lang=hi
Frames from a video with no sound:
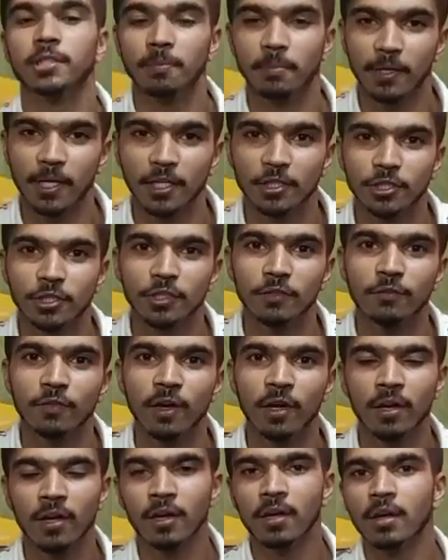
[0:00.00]
बीजेपी के चीफ
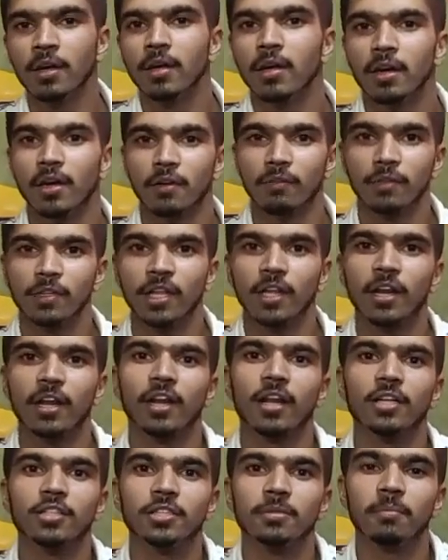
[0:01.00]
रविंदर
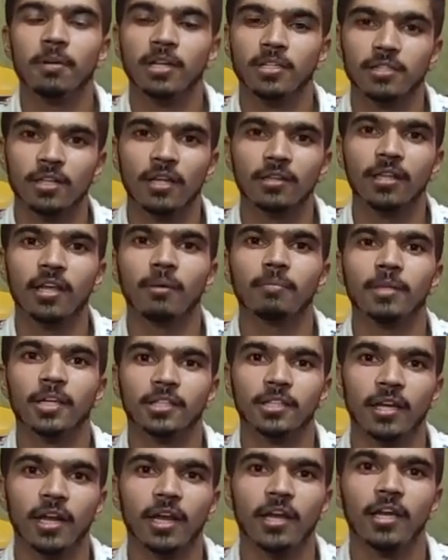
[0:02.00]
राणा जी मेरे साथ थे आप
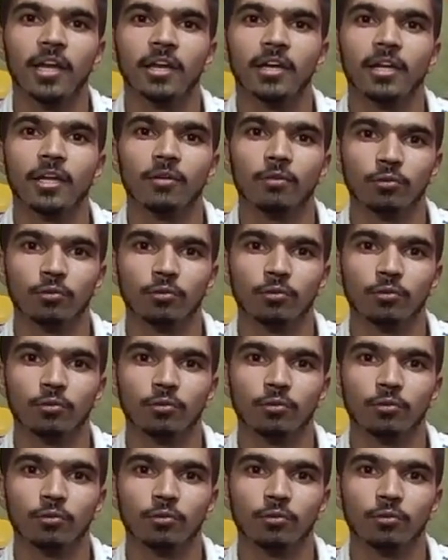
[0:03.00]
देखते रहिए के टी